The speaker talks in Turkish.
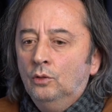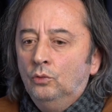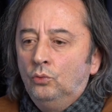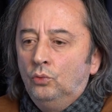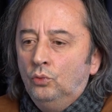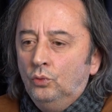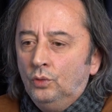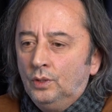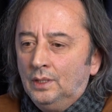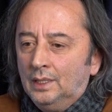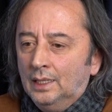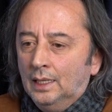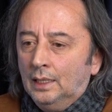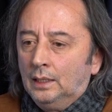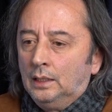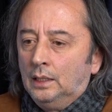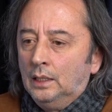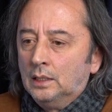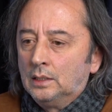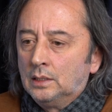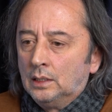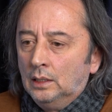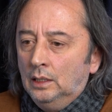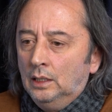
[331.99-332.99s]
Türkiye
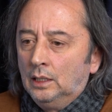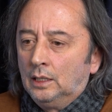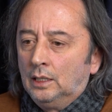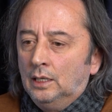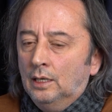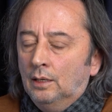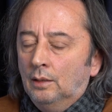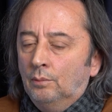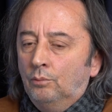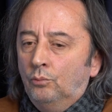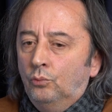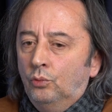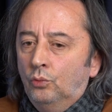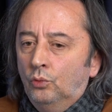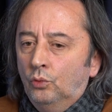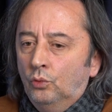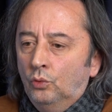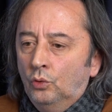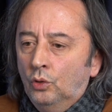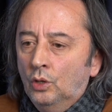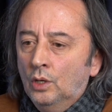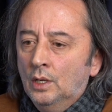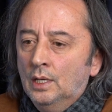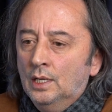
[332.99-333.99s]
kesinlikle
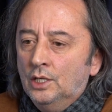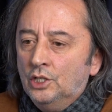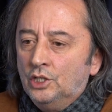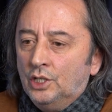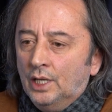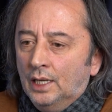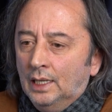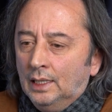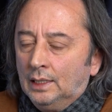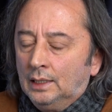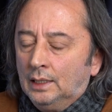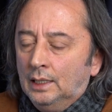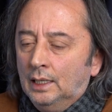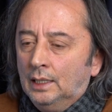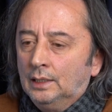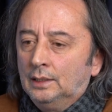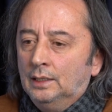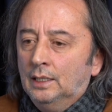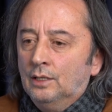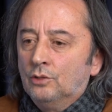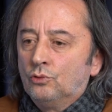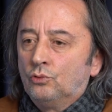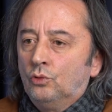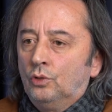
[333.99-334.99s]
bu
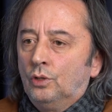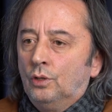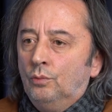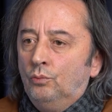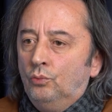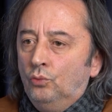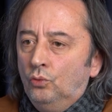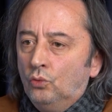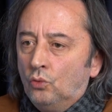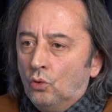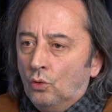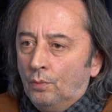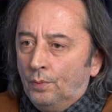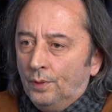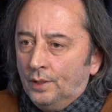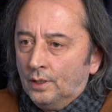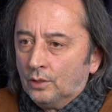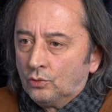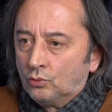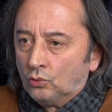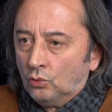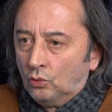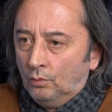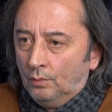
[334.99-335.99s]
şehitlerden sonra büyük
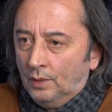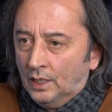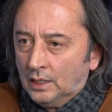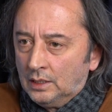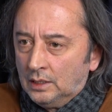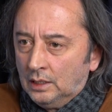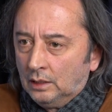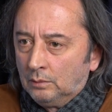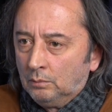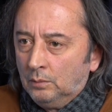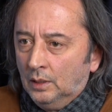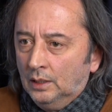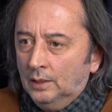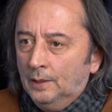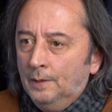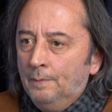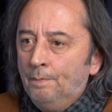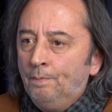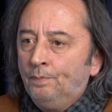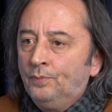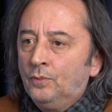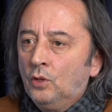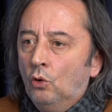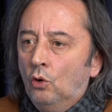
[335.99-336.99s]
operasyonu başlatmalı.
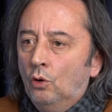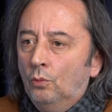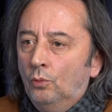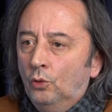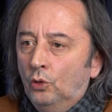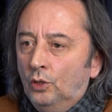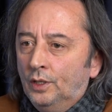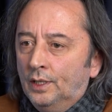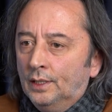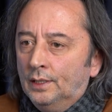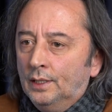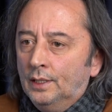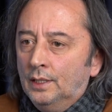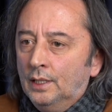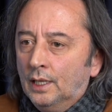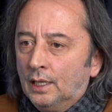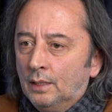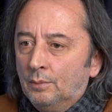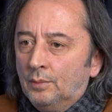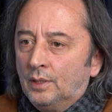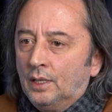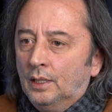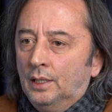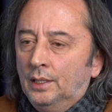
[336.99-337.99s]
O bölgede
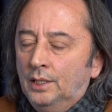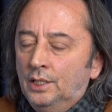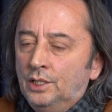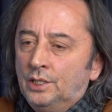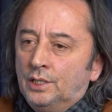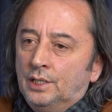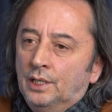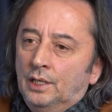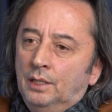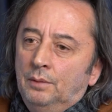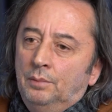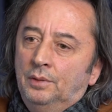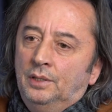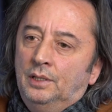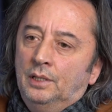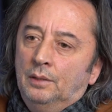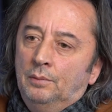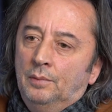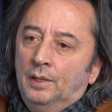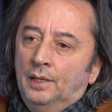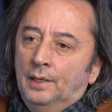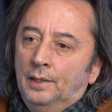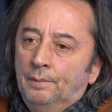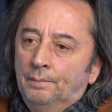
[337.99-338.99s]
yarım kalan işlerini
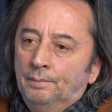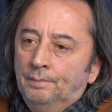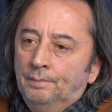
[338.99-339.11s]
bitirmeli.